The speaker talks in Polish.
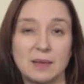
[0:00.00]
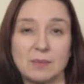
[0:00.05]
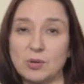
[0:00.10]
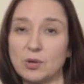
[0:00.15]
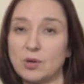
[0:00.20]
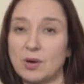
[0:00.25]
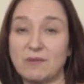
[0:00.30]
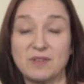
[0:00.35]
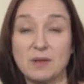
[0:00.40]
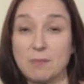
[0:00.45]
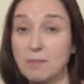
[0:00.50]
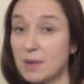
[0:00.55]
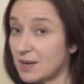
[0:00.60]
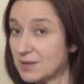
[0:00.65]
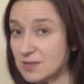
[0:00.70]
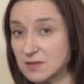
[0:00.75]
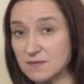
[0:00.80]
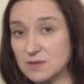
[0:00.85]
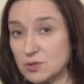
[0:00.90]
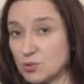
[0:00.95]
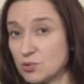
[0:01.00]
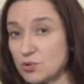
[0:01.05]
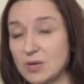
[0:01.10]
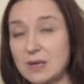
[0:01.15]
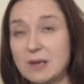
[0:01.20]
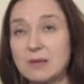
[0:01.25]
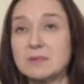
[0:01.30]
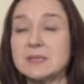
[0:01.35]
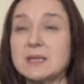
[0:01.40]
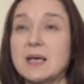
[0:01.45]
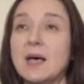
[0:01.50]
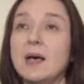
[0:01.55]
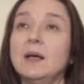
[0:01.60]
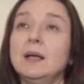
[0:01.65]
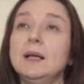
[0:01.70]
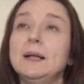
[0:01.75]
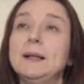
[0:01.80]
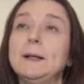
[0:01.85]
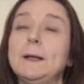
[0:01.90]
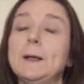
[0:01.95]
biografia, bardzo wzruszająca.
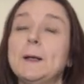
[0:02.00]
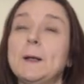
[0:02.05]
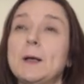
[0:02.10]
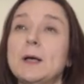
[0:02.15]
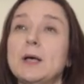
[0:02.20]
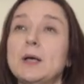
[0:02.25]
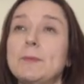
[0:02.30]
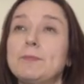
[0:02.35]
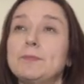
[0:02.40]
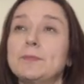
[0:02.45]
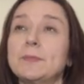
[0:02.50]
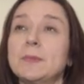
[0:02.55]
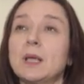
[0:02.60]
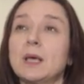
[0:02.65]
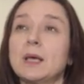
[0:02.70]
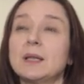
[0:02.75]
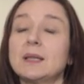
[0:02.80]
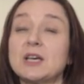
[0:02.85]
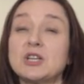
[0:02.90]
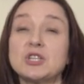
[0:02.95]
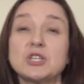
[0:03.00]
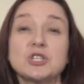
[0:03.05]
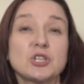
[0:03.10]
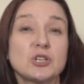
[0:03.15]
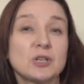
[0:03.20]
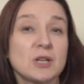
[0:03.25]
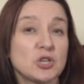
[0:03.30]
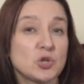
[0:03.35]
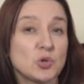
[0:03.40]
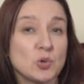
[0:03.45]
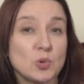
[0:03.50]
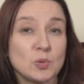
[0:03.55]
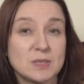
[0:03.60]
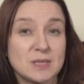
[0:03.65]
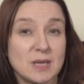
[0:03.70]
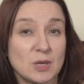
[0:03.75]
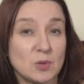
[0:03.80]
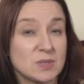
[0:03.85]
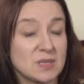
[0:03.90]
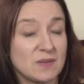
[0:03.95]
Narzeczona
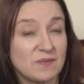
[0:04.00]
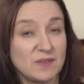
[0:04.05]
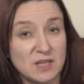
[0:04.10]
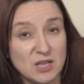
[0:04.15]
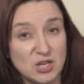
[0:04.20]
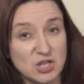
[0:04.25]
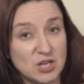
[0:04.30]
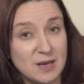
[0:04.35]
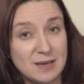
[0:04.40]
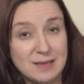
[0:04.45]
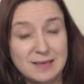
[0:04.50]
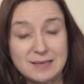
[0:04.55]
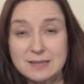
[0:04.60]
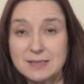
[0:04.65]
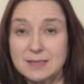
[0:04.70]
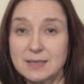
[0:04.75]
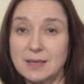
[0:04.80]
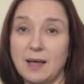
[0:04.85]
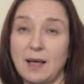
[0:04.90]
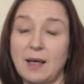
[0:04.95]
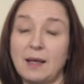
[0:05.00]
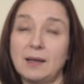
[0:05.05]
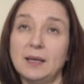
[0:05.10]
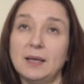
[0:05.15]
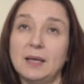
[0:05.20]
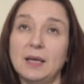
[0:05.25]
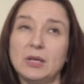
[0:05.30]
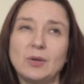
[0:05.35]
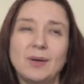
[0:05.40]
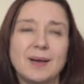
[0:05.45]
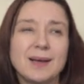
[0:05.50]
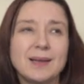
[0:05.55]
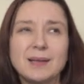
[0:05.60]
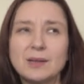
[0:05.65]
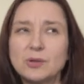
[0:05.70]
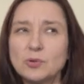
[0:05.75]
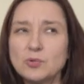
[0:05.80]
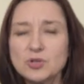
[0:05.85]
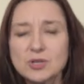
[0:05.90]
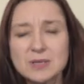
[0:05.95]
Szulca, Józefina Szelińska. No
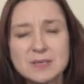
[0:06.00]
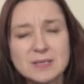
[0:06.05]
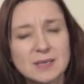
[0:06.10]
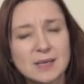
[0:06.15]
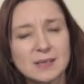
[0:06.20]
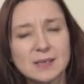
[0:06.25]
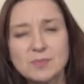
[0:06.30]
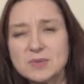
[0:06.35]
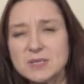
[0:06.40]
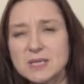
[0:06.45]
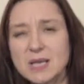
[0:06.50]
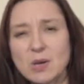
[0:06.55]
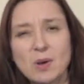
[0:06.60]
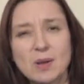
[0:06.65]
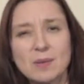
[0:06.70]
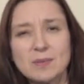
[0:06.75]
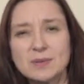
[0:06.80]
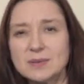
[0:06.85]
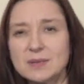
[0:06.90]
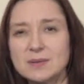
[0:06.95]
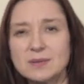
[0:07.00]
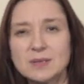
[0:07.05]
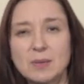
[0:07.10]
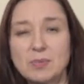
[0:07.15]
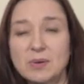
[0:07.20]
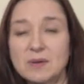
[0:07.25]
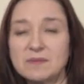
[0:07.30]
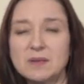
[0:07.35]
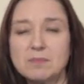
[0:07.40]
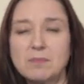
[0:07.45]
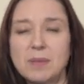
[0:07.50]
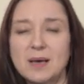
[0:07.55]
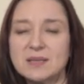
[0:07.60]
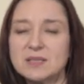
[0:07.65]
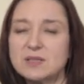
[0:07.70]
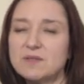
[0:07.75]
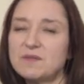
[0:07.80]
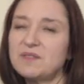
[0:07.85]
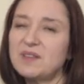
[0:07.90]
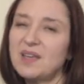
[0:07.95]
Agata Tuszyńska napisała y, naprawdę
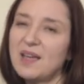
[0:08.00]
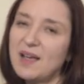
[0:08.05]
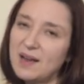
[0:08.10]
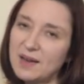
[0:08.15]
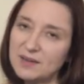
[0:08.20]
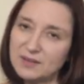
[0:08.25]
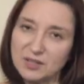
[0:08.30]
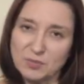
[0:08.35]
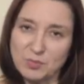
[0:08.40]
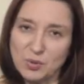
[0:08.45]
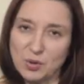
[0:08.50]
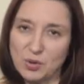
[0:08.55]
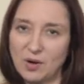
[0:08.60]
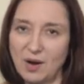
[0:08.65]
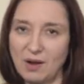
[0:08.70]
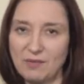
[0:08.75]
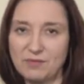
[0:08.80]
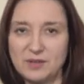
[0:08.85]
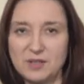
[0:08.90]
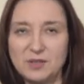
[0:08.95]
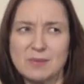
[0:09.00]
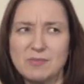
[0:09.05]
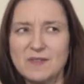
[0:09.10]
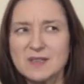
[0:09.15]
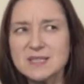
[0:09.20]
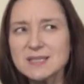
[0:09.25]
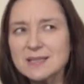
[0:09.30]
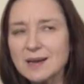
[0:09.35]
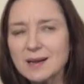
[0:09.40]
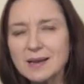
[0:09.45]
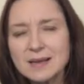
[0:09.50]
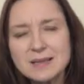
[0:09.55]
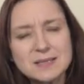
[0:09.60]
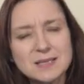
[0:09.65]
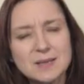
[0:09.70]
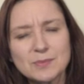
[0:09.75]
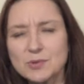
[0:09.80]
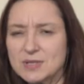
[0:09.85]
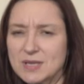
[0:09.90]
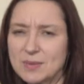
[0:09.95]
bardzo wiele tych biografii. No,
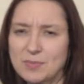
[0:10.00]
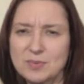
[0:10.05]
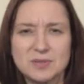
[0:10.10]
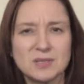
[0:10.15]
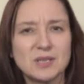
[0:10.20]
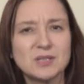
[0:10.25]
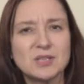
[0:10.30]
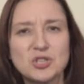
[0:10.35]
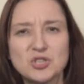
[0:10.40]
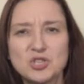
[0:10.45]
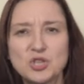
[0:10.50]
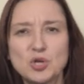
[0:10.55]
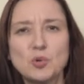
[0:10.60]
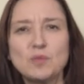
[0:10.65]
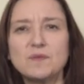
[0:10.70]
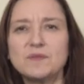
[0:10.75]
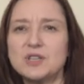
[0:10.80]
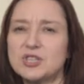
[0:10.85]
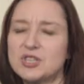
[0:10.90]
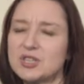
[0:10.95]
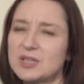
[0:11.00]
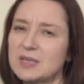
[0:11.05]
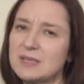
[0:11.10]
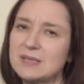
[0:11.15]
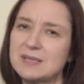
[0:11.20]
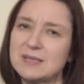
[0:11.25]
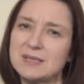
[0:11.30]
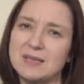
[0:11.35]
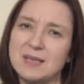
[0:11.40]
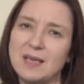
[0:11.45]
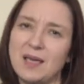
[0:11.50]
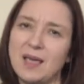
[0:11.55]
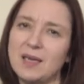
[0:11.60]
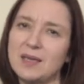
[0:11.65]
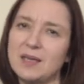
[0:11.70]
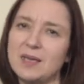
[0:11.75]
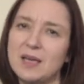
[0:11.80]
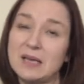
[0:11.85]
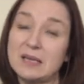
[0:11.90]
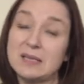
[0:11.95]
zachęcam do zapoznania się również z
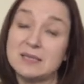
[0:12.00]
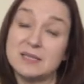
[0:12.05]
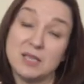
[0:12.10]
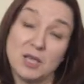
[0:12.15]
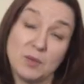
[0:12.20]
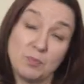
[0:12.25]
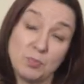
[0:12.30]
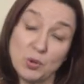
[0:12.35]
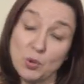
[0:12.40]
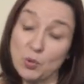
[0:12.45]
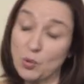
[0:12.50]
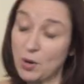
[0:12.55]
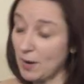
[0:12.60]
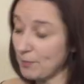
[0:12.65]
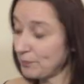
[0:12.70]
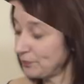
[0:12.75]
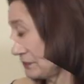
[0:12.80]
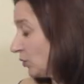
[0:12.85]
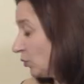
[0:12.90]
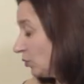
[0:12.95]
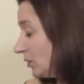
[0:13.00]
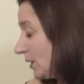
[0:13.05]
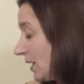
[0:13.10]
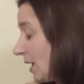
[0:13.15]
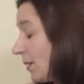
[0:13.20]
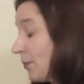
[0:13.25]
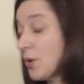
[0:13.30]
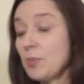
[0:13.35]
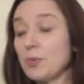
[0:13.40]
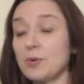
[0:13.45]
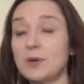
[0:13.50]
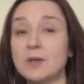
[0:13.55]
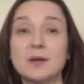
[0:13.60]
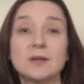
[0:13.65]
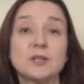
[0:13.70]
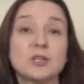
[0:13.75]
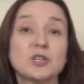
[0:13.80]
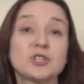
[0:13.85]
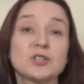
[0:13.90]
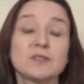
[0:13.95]
jej, z jej piórem. Tutaj a propos
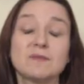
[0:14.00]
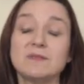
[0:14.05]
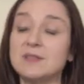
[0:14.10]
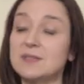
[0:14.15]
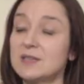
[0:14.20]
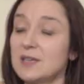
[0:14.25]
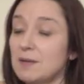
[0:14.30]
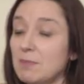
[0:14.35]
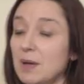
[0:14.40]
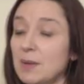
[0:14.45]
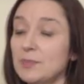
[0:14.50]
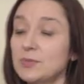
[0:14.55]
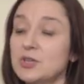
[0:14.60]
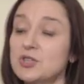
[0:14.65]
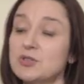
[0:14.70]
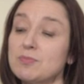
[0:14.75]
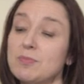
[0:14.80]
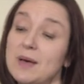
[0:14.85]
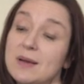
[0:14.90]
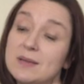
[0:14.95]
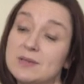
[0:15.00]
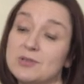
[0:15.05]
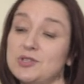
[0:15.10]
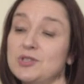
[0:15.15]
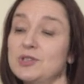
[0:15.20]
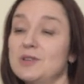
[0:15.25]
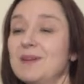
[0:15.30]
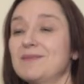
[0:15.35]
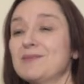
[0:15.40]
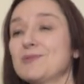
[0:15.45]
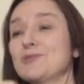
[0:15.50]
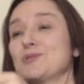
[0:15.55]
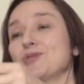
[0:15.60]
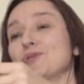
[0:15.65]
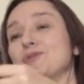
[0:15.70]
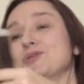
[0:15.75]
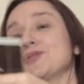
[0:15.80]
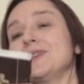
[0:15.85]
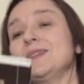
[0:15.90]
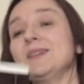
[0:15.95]
Ireny Anny Krzywickiej mam też bardzo ciekawą
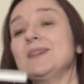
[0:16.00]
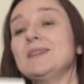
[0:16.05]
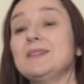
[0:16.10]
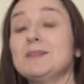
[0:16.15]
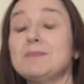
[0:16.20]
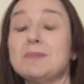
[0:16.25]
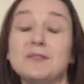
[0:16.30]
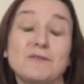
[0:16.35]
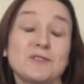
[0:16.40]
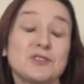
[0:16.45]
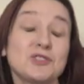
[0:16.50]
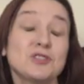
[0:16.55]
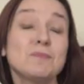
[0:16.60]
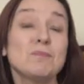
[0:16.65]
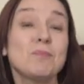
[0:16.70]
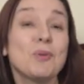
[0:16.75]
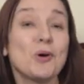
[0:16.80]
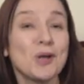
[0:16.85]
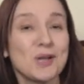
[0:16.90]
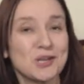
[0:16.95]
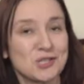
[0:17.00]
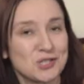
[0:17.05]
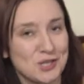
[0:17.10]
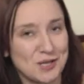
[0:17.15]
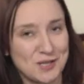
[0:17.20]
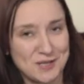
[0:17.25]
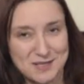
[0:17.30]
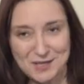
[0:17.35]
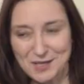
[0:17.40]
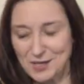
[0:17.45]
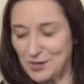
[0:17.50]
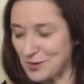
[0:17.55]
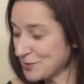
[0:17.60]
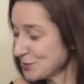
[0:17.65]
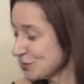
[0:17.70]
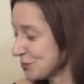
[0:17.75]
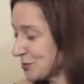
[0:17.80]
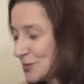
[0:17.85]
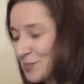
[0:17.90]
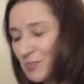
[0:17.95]
książkę na temat właśnie Boja
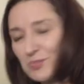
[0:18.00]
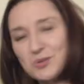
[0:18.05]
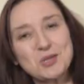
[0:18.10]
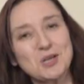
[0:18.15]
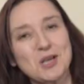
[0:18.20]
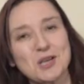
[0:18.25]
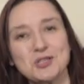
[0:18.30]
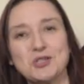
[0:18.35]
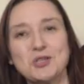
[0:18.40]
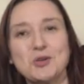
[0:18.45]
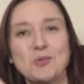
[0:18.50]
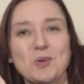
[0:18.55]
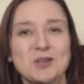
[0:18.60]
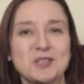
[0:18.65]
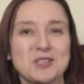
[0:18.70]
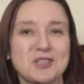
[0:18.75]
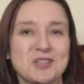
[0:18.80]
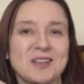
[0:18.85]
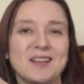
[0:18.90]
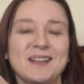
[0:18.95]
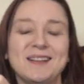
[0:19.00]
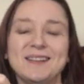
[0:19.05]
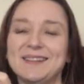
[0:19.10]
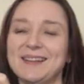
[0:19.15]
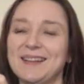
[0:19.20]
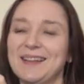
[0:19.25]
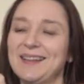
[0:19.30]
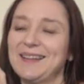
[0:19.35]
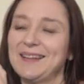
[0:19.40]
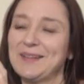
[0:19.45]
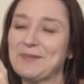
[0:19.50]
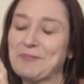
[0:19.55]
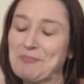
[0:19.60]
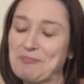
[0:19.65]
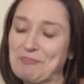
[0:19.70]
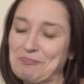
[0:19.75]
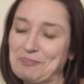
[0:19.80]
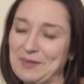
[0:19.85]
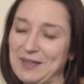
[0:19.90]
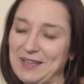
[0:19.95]
Żaleńskiego, z którym przyjaźniła się e, e,
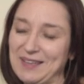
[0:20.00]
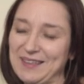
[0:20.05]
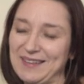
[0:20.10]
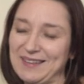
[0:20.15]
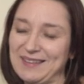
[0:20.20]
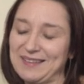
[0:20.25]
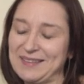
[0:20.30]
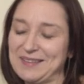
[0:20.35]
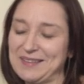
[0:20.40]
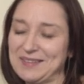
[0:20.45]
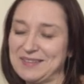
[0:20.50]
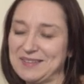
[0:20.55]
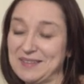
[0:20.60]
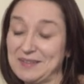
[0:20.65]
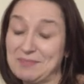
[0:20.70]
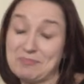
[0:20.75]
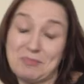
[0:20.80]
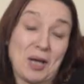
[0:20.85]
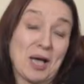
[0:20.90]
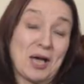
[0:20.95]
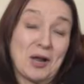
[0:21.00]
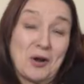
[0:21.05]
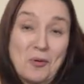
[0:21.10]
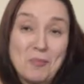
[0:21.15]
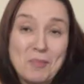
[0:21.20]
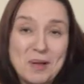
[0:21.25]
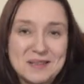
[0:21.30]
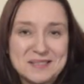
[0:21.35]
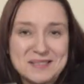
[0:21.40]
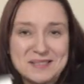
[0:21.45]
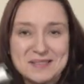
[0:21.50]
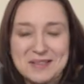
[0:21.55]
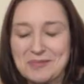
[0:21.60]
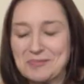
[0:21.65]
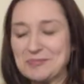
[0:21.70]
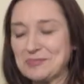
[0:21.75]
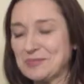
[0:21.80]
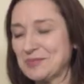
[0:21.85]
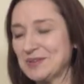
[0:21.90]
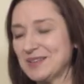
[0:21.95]
romans
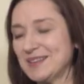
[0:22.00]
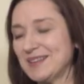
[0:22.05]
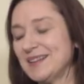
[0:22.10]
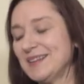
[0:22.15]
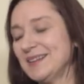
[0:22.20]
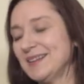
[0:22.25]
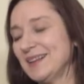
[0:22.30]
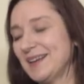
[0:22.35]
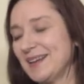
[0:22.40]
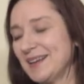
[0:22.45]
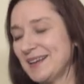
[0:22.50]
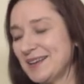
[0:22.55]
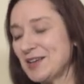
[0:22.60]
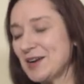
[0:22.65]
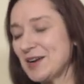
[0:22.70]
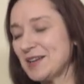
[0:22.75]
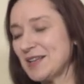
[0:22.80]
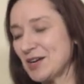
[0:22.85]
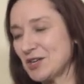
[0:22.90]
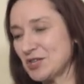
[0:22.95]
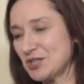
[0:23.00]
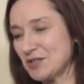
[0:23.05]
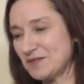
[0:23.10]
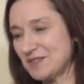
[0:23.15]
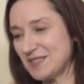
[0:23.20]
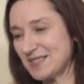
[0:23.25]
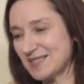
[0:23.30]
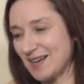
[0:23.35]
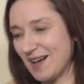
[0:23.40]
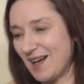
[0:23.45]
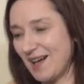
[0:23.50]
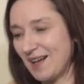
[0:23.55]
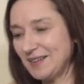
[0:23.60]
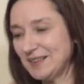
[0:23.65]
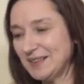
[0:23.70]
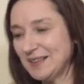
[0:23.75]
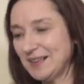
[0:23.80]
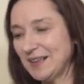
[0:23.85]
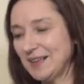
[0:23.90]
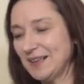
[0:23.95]
e, Irena
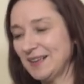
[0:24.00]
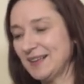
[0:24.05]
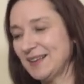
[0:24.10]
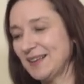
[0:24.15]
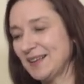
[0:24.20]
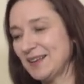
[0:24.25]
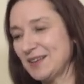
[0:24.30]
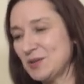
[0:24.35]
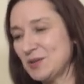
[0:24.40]
Krzywicka. E,